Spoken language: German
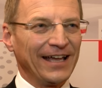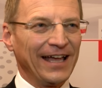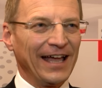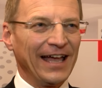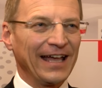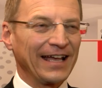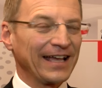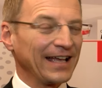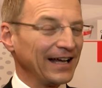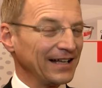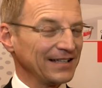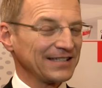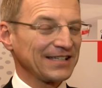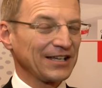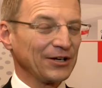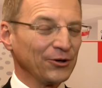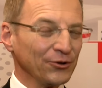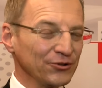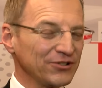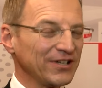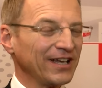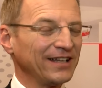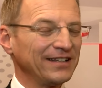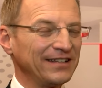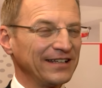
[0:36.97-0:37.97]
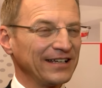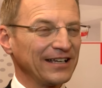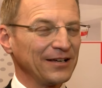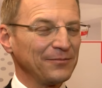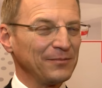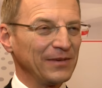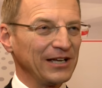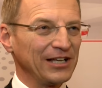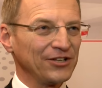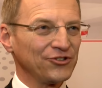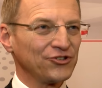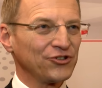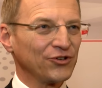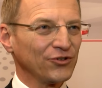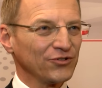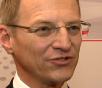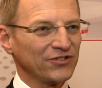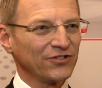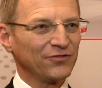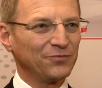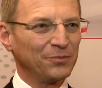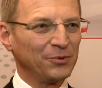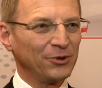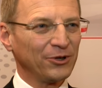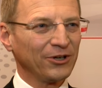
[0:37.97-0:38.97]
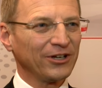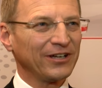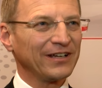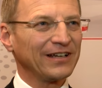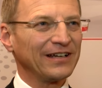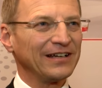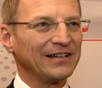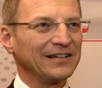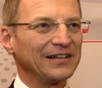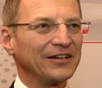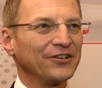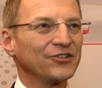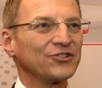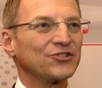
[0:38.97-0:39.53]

Ein ganz großartiger Mensch, Josef Büringer,